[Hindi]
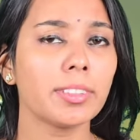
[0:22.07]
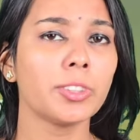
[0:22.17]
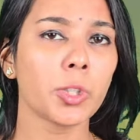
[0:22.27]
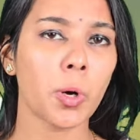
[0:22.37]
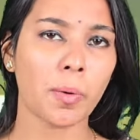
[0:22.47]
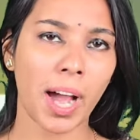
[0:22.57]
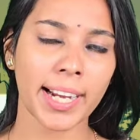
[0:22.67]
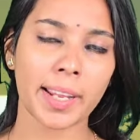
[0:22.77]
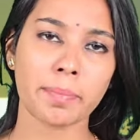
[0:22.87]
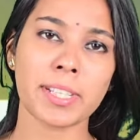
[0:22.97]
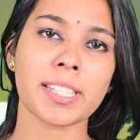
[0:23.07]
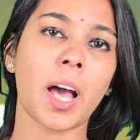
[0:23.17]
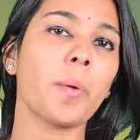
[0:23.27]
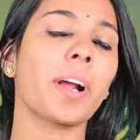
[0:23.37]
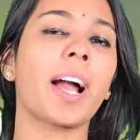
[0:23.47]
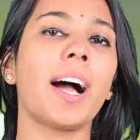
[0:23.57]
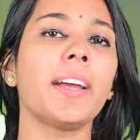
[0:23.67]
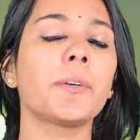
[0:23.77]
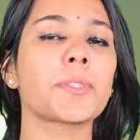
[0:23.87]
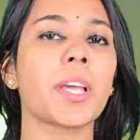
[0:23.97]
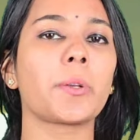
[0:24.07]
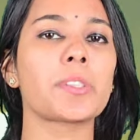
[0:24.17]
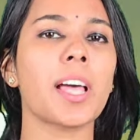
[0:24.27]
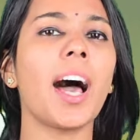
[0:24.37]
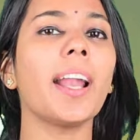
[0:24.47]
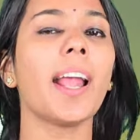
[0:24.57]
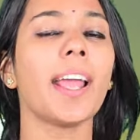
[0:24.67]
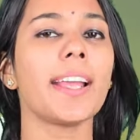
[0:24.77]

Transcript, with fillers: जो आगे प्रस्ताव रखा है उसके अनुसार